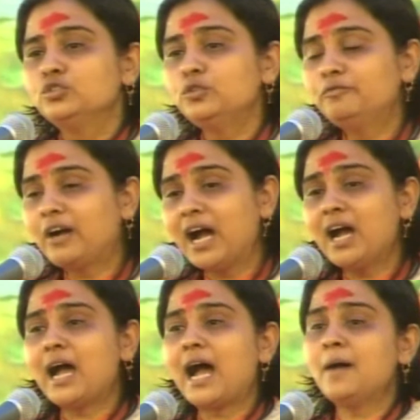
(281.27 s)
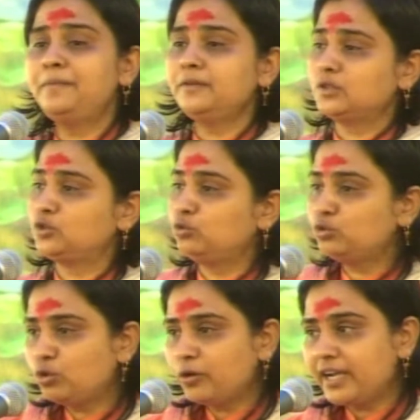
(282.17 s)
तो वहां आप
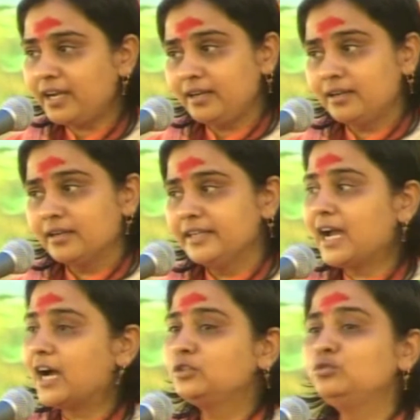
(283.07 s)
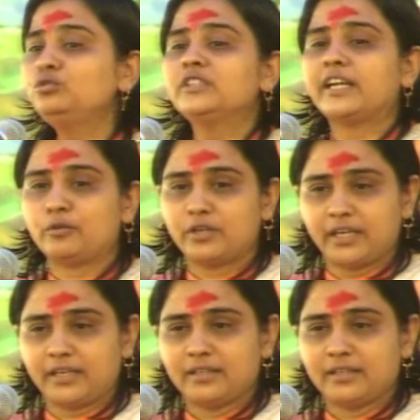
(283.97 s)
टूटोगे या अटूट रहोगे